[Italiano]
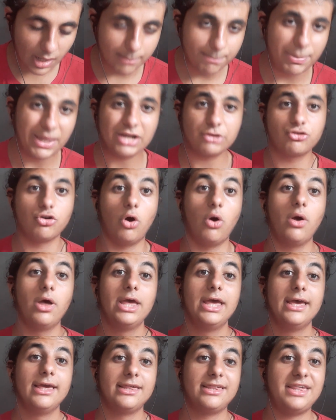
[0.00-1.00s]

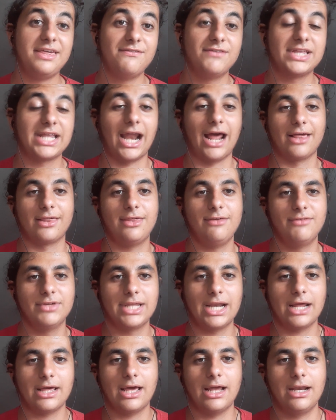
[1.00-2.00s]
Perciò si vedrà, si
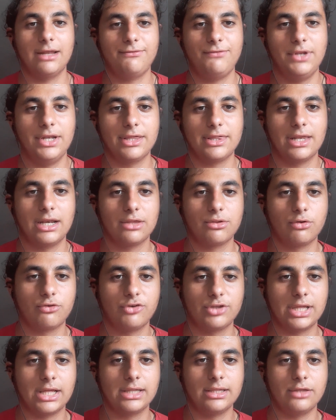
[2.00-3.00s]
vedrà alla fine se la
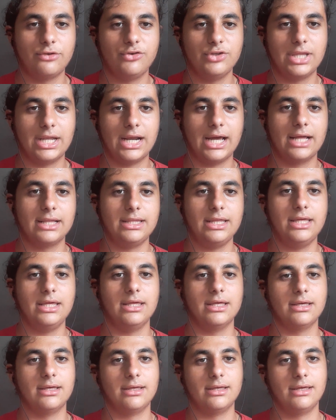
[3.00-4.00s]
società deciderà
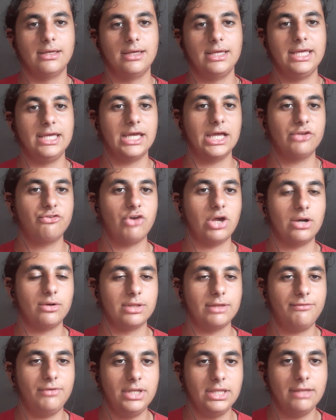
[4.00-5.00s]
di eh, ingaggiarlo
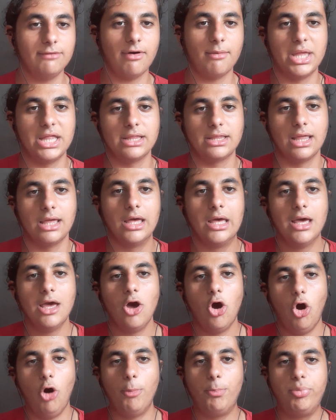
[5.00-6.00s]
definitivamente
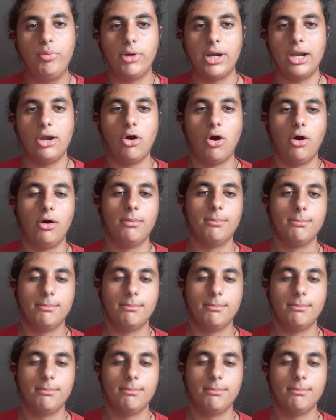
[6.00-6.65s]
oppure no,